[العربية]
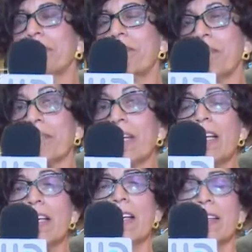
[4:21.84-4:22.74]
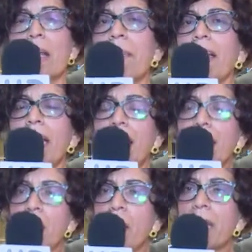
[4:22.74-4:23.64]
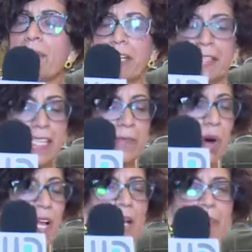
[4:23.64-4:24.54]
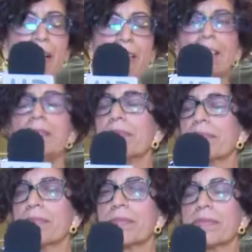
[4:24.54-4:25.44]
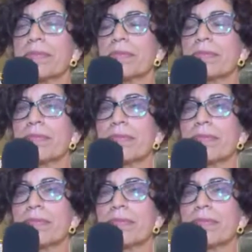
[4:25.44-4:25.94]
طيب على ماذا ركزت طبعا حنا ابراهيم في عده مؤلفات نعم أنا